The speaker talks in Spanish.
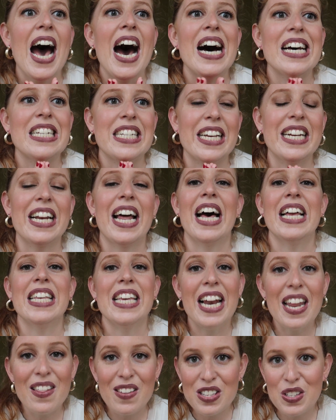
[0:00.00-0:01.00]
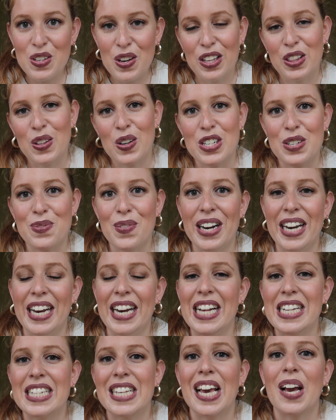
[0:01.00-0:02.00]
Así nada, ya le he dicho de todas
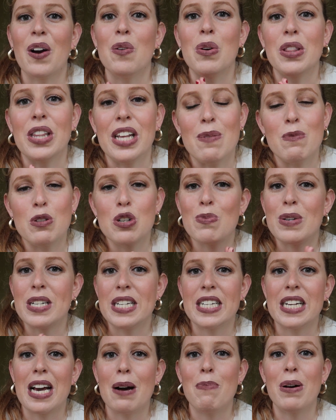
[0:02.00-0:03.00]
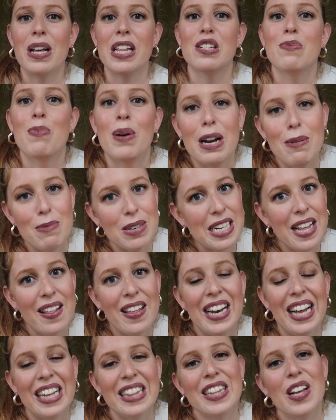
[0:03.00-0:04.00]
maneras que como tenemos más escapadas para más
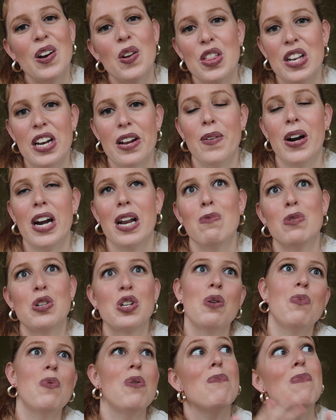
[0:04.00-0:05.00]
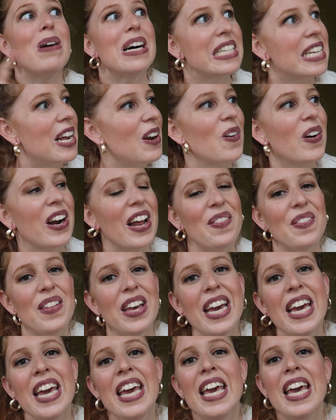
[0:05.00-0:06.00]
adelante, lo celebraremos como más a lo
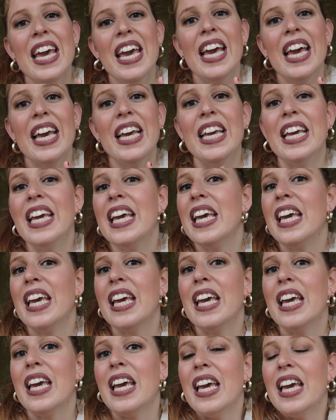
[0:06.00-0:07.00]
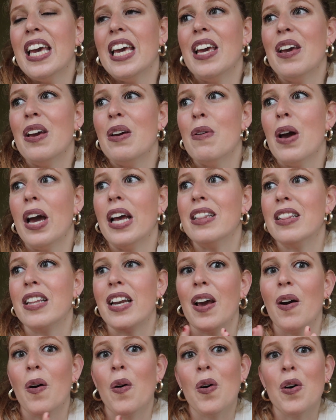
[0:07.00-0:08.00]
grande y
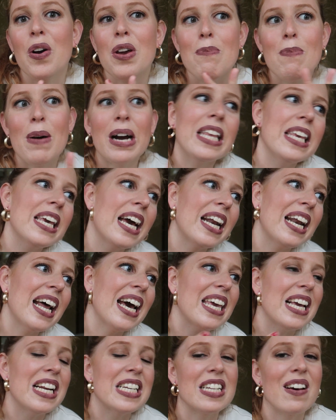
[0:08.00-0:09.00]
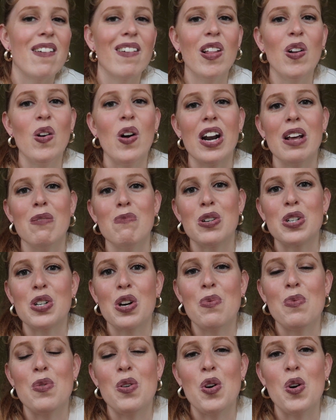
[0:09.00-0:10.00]
entre hoy, mañana y el sábado lo haremos
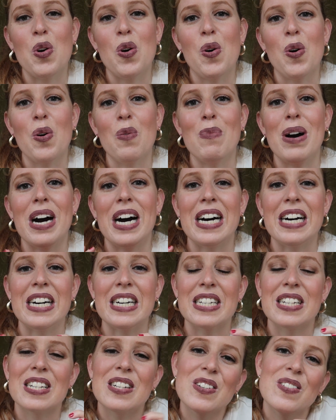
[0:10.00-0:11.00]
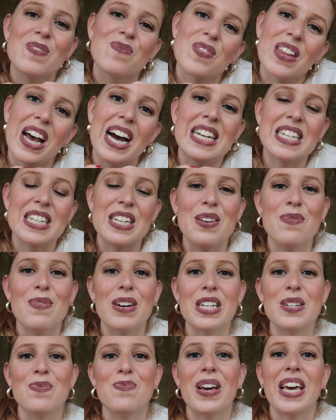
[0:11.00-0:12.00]
como más así
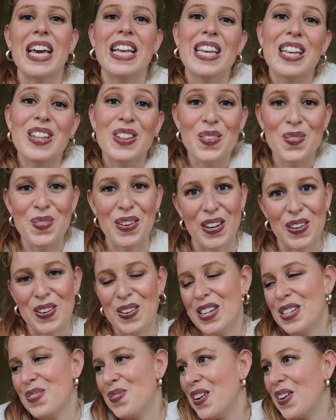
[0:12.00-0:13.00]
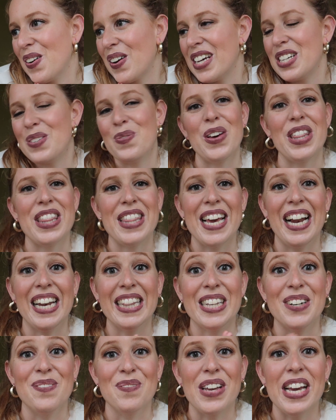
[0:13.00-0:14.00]
más pequeñito, pero espero que especial
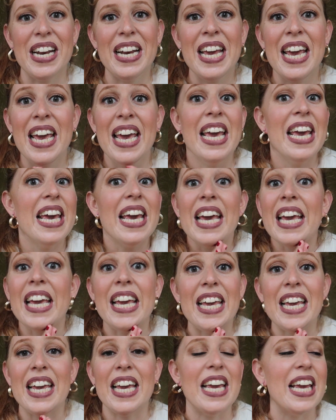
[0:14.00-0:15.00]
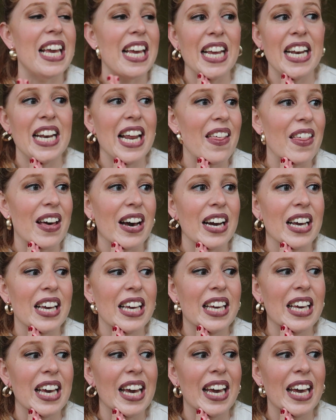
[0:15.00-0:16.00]
también. Y nada,
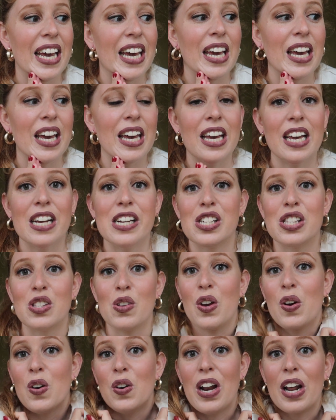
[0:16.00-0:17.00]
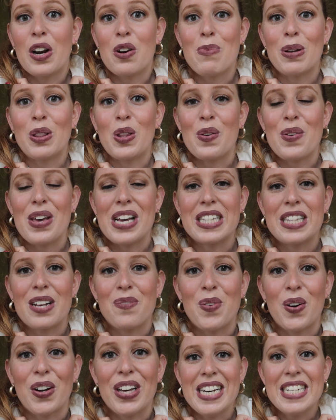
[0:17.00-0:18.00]
que estoy con la ropa todavía a
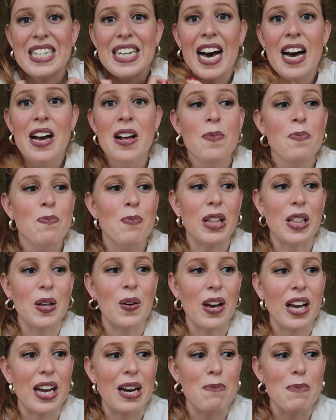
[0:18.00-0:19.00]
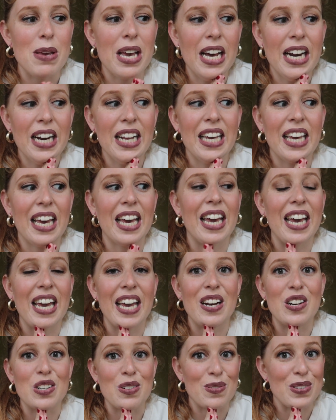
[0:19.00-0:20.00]
estar casa, me tengo que cambiar,
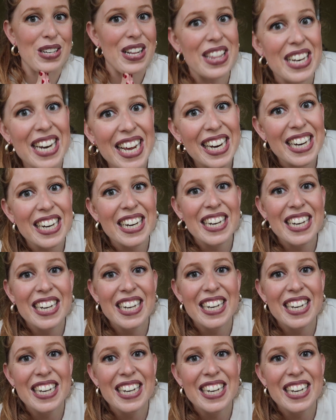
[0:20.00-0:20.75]
que nos vamos a cenar.